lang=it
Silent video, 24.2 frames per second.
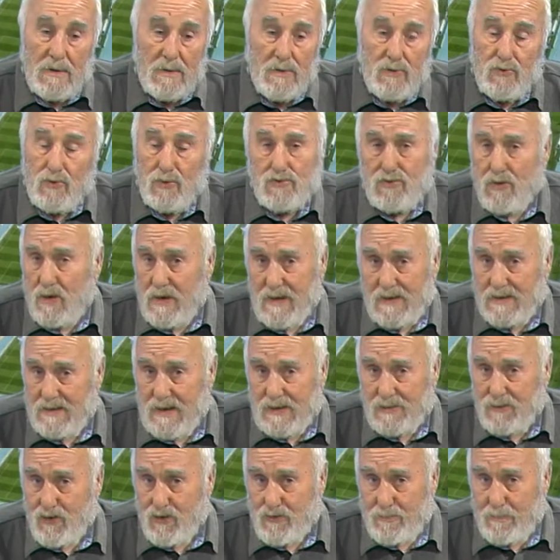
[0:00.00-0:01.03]
Tutto è
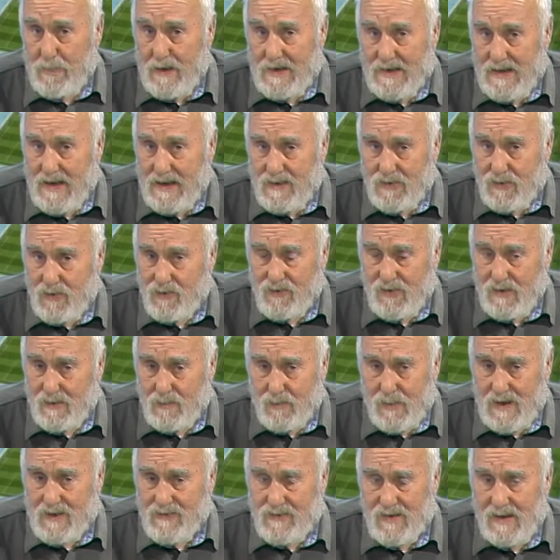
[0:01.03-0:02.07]
andato spegnendosi
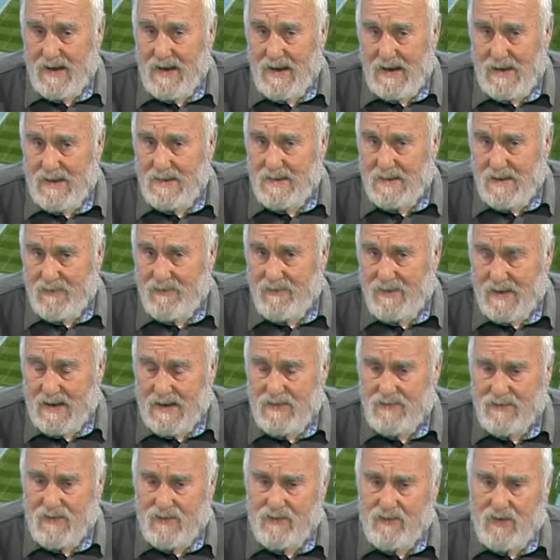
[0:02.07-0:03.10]
quasi
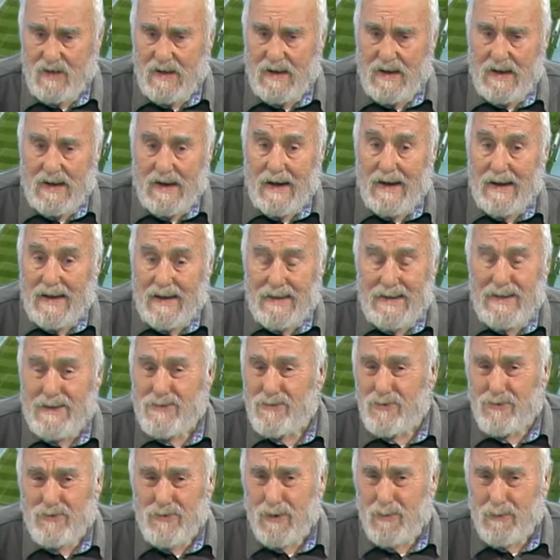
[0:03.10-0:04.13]
nell'indifferenza generale.
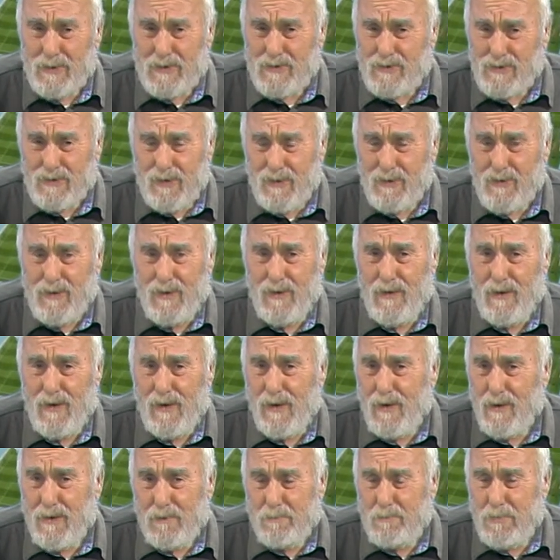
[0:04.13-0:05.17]
Adesso c'è questo
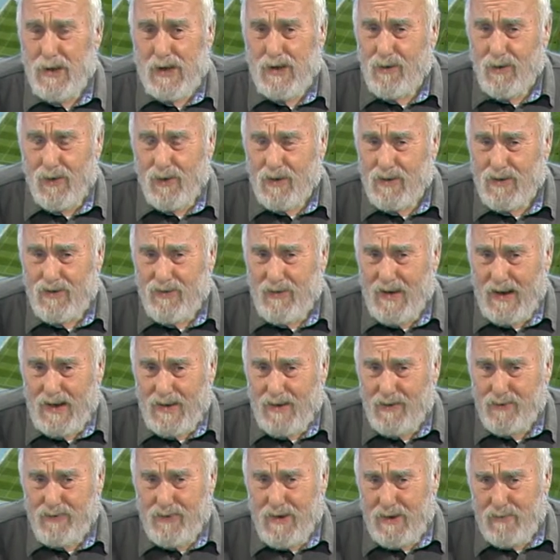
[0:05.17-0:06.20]
piccolo
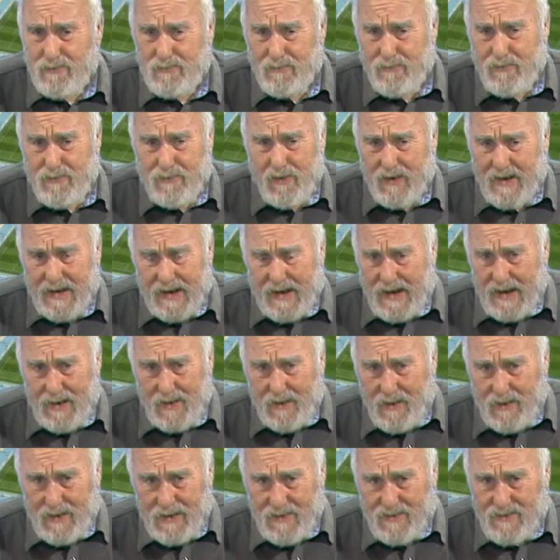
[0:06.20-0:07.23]
risveglio, c'è un
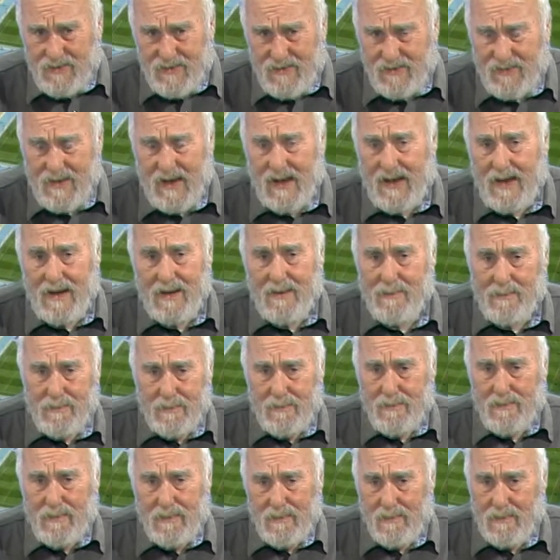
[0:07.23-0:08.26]
fuocherello che si
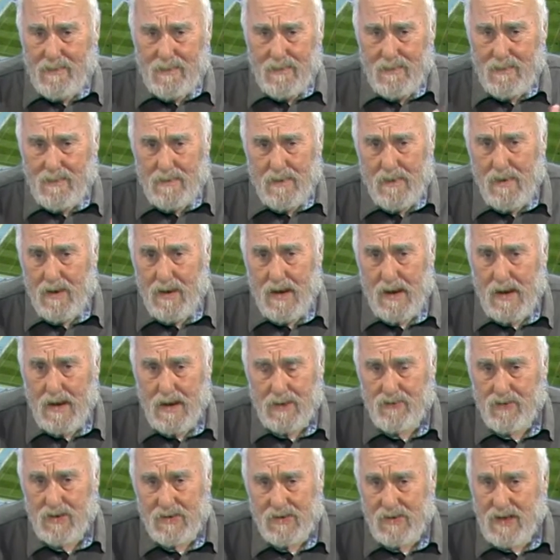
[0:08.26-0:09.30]
sta
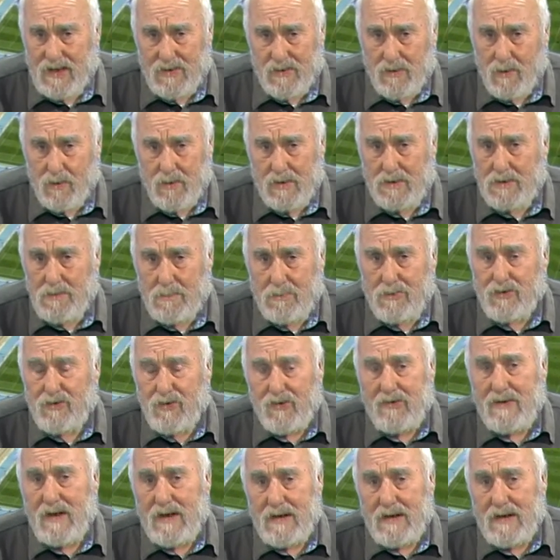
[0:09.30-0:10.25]
accendendo, quindi bisogna